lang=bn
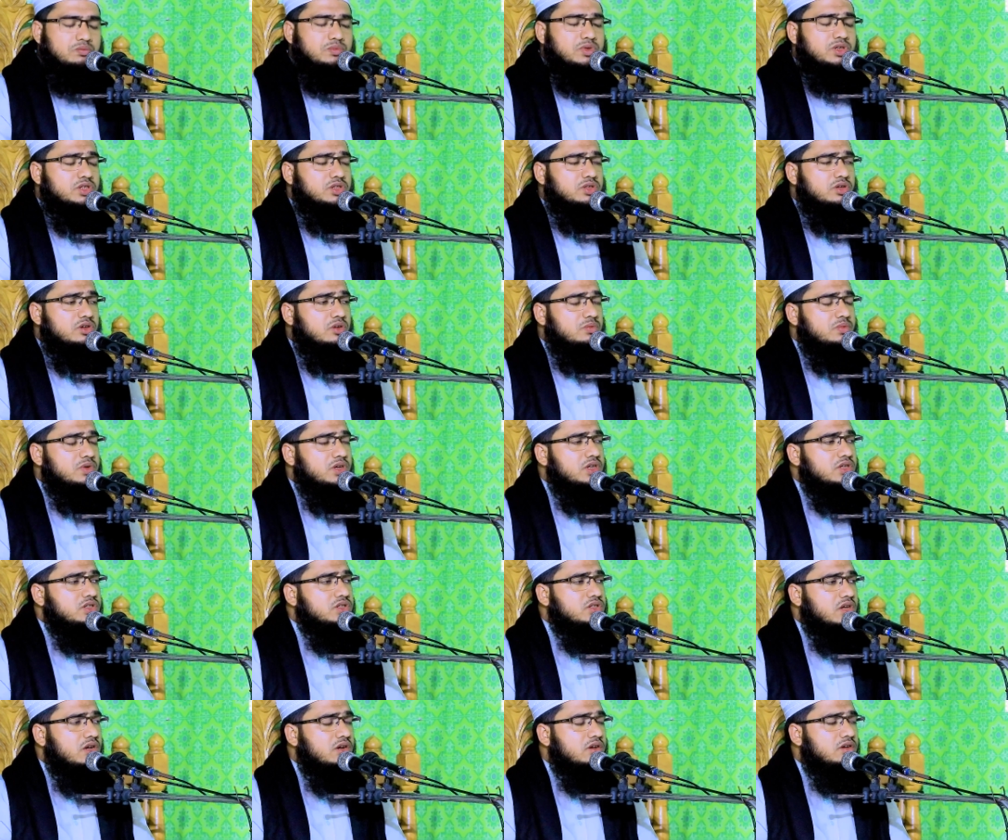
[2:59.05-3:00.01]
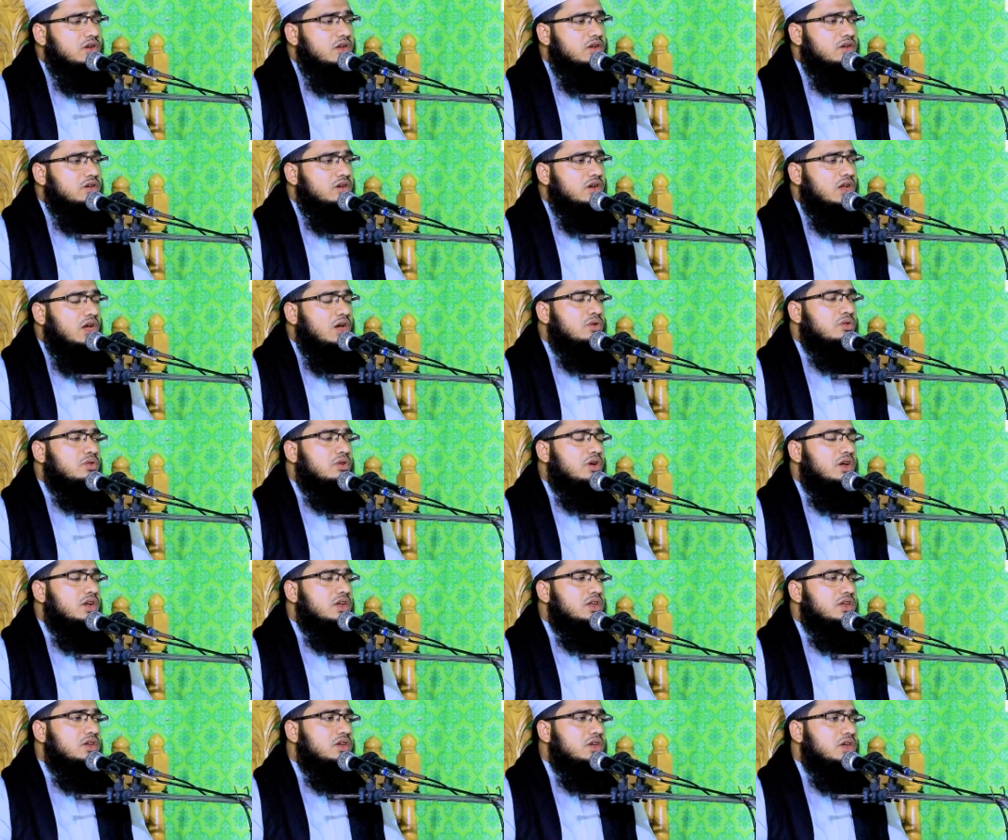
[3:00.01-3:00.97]
বিশ্বনবী সাল্লাহ
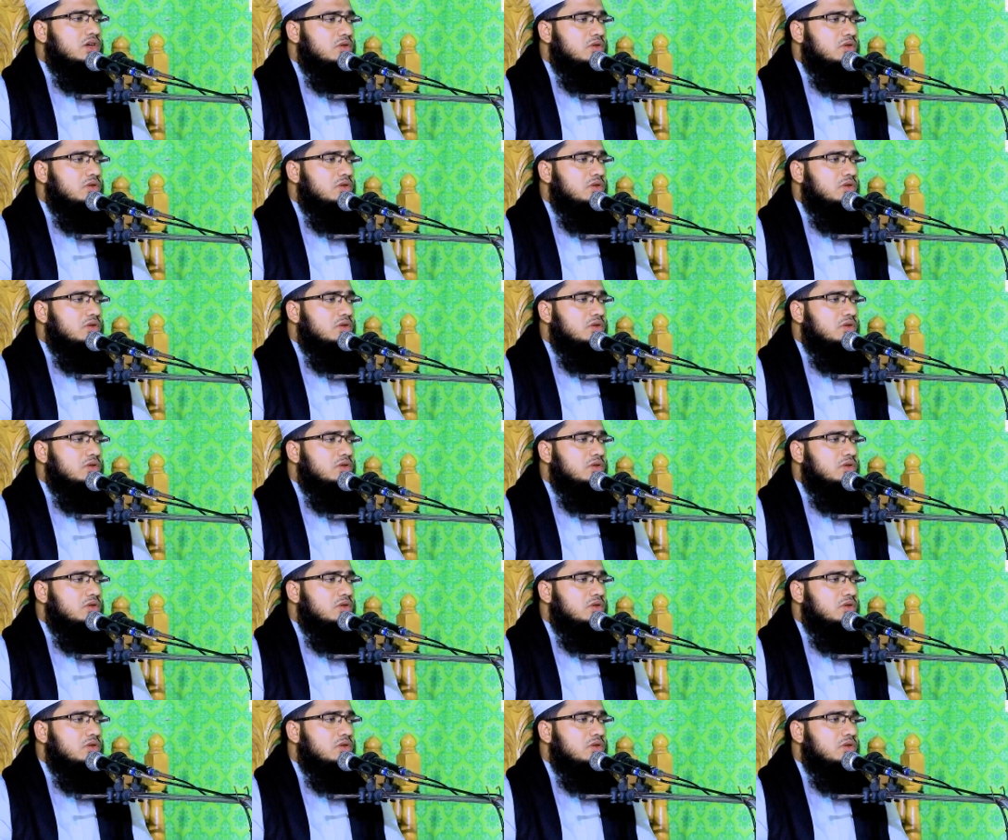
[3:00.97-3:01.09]
আলী